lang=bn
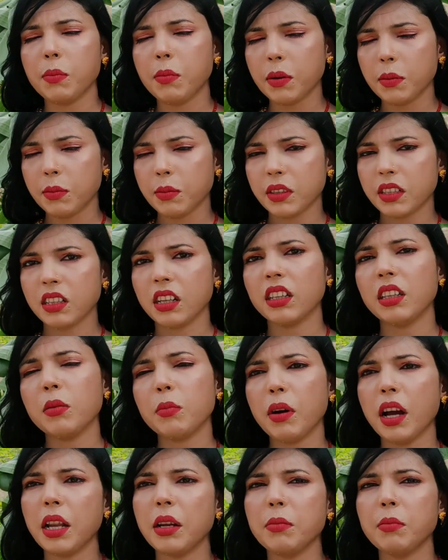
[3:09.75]
বাবুর সাথে
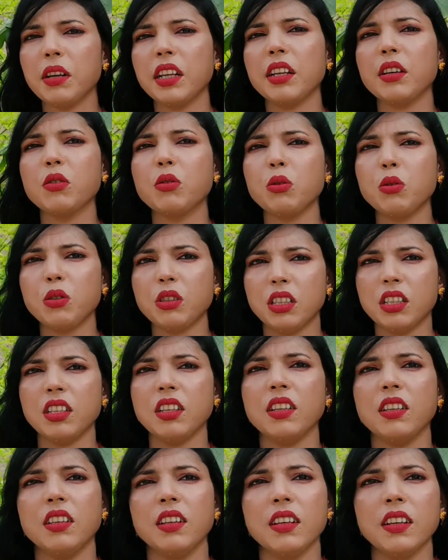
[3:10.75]
বাইরে বাইরে
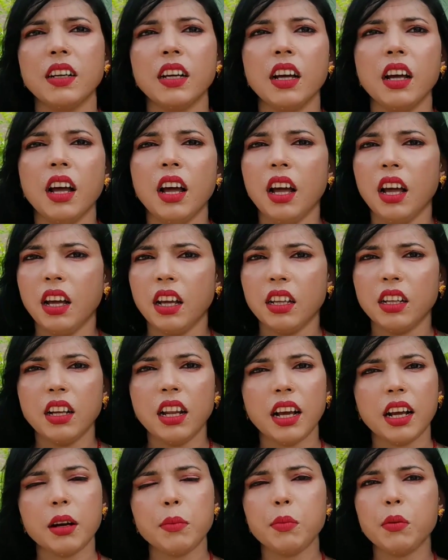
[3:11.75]
ঘুরছি
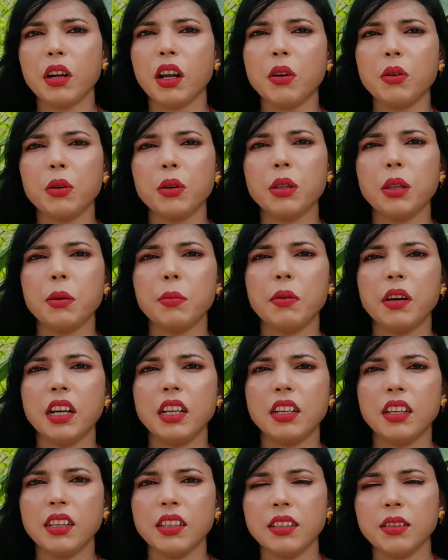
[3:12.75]
লেখাপড়া করতে
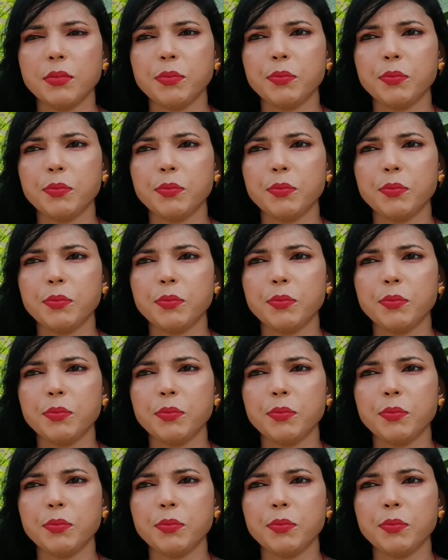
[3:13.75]
পারিনি